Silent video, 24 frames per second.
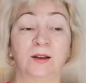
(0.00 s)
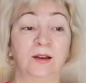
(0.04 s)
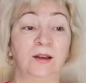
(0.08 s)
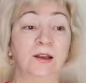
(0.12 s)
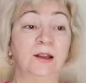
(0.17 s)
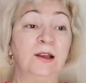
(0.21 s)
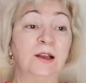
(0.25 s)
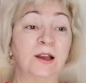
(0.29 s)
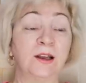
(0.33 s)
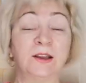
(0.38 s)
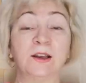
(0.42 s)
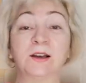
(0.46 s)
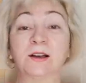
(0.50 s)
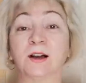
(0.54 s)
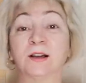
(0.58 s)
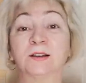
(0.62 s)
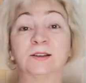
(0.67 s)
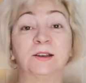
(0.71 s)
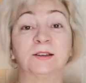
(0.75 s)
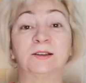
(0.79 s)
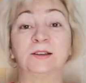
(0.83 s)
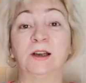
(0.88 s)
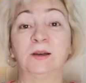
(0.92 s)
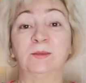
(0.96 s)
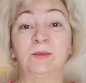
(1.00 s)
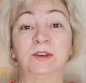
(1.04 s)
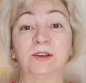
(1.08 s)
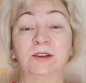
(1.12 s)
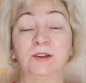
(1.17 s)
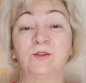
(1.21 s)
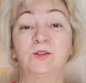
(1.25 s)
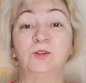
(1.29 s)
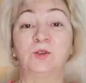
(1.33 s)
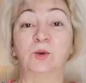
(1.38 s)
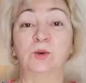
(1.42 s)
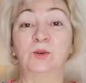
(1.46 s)
Или они как-то там
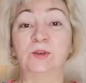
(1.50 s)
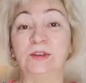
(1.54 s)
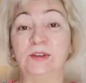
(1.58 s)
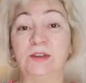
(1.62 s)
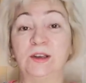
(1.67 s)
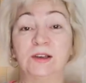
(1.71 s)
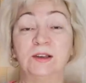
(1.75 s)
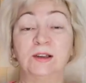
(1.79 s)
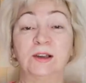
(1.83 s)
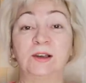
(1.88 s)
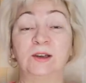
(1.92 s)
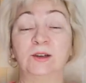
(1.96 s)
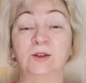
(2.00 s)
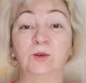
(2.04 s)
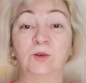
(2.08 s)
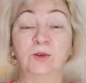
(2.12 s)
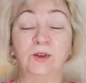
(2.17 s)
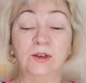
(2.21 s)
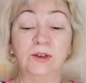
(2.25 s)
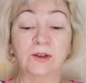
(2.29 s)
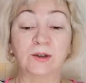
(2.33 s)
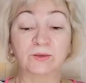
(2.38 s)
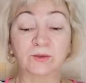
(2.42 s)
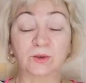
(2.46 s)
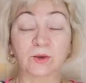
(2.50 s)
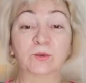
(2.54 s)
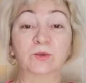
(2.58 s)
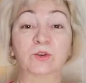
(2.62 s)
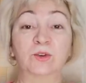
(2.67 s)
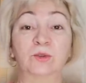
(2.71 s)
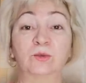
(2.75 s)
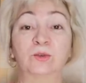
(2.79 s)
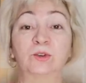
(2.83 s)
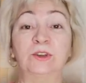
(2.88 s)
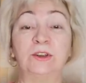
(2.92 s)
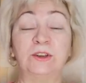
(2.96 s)
это все сделали, но дело в том,
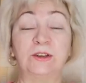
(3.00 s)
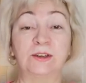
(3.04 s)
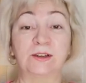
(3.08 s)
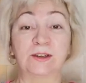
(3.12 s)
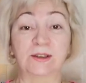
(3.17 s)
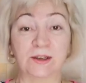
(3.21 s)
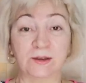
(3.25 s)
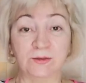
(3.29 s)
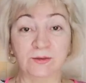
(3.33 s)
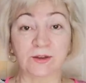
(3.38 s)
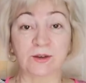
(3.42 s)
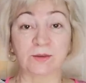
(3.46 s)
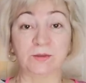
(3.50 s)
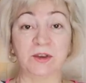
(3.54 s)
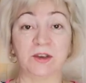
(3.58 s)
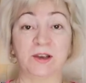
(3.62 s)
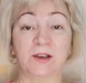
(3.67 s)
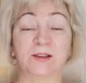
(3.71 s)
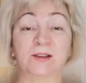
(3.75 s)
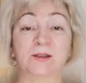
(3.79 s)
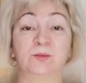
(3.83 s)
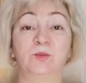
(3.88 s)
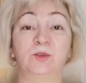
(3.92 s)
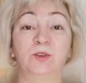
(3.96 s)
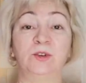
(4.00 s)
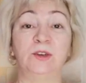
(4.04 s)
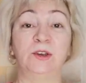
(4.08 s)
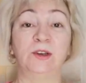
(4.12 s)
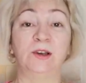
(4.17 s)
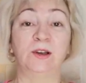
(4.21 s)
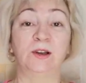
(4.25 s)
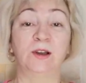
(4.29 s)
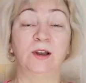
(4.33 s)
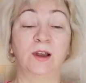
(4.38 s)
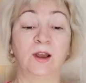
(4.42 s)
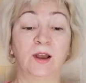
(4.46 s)
что вот эти цифры меня
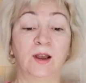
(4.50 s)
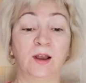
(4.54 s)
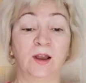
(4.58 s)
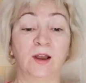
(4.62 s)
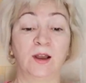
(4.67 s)
смутили.